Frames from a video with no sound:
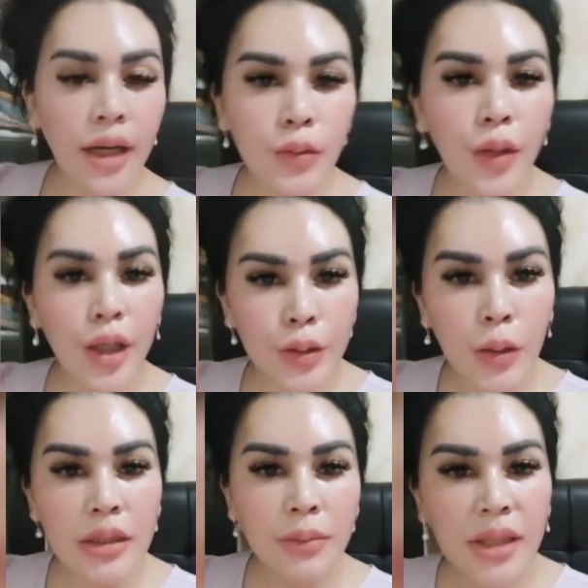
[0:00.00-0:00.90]
Ratu
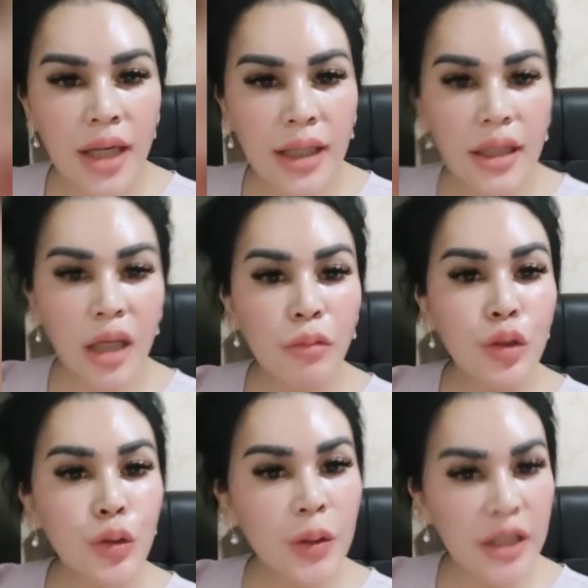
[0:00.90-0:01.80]
Entok sebenarnya sangat
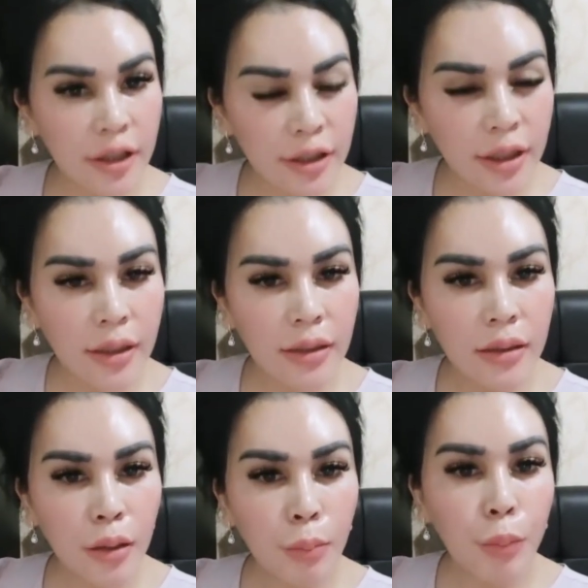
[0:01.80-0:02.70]
menjunjung tinggi
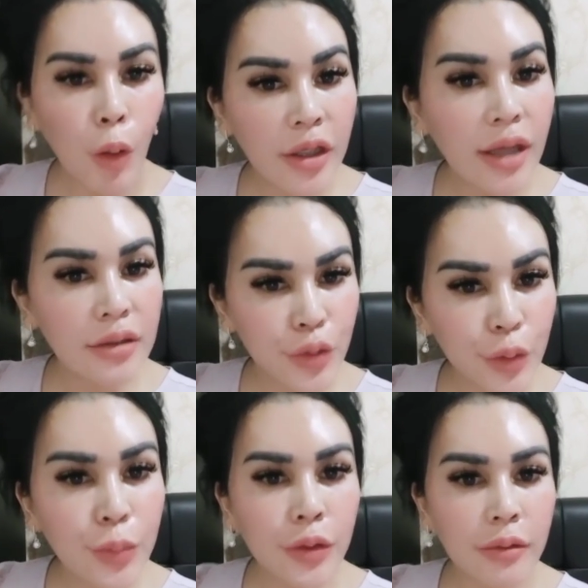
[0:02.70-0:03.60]
Polda
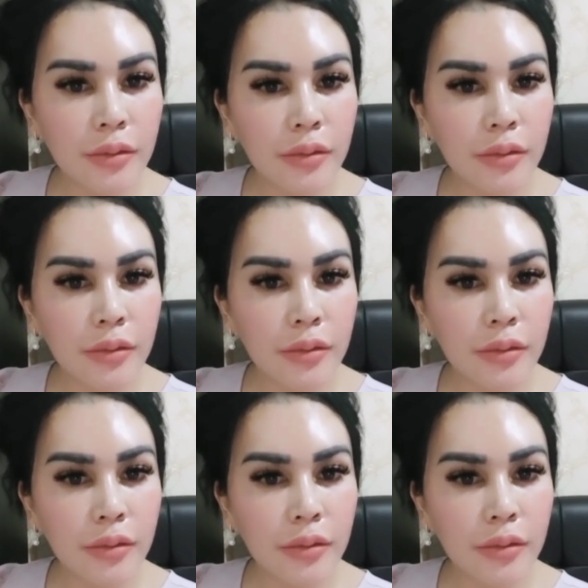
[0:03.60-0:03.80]
Sumut